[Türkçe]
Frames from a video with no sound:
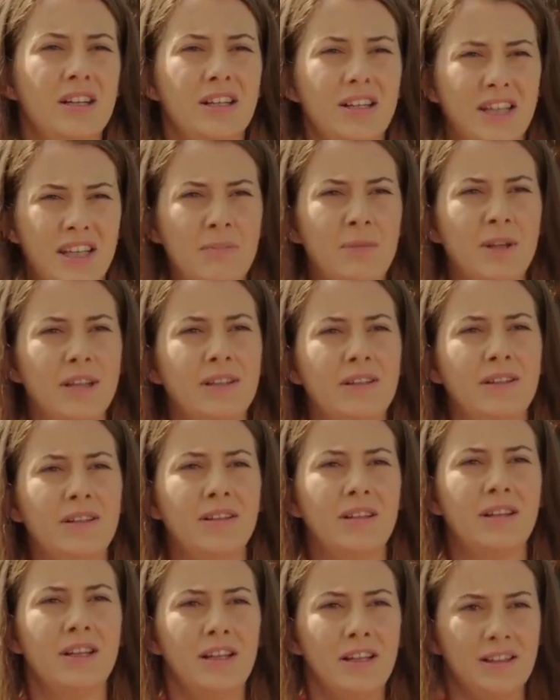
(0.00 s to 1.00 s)
iyi mi?
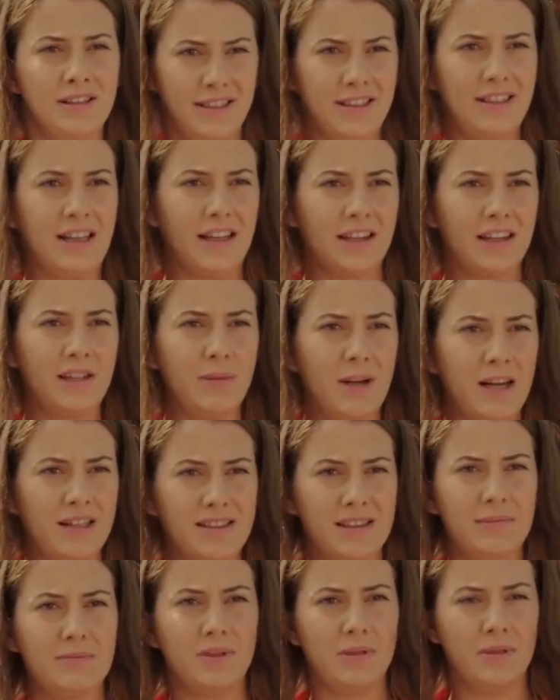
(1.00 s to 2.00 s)
Dikkatli
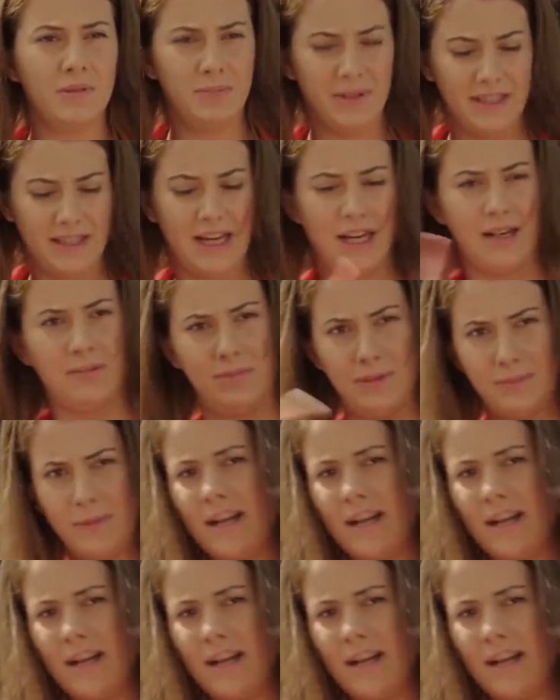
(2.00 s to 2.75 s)
baktın mı? Bir daha bir